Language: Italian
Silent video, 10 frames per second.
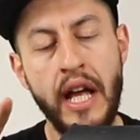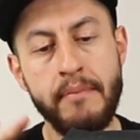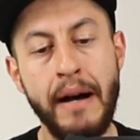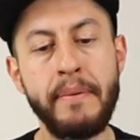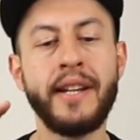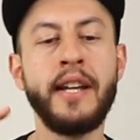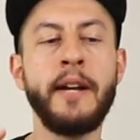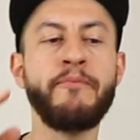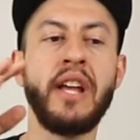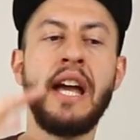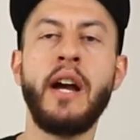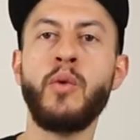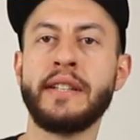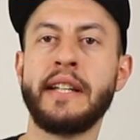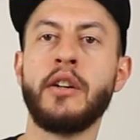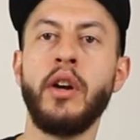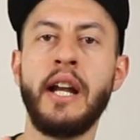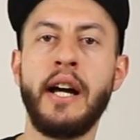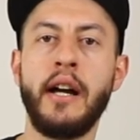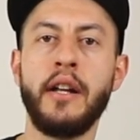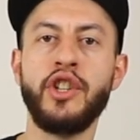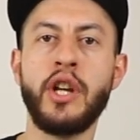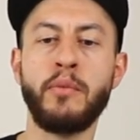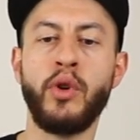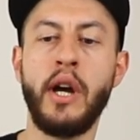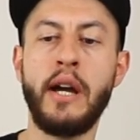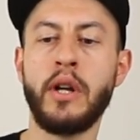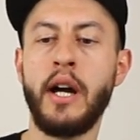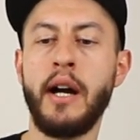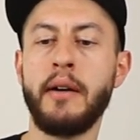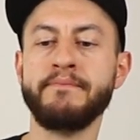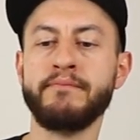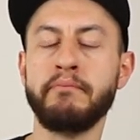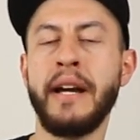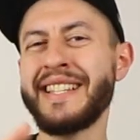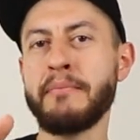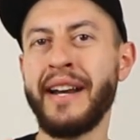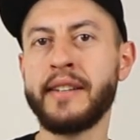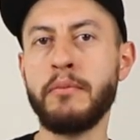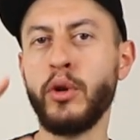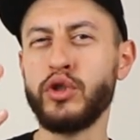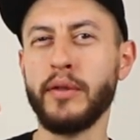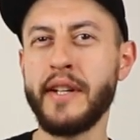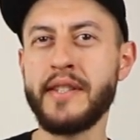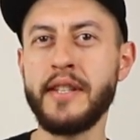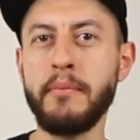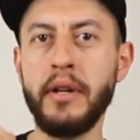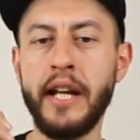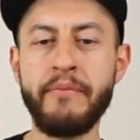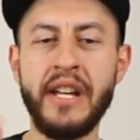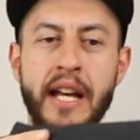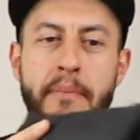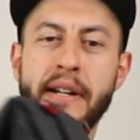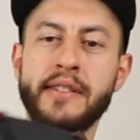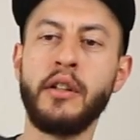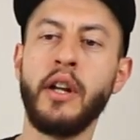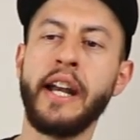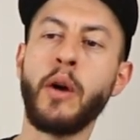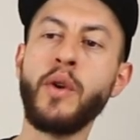ma perché è una tracolla, diciamo, è una mm, Bag Smart molto flessibile, particolare.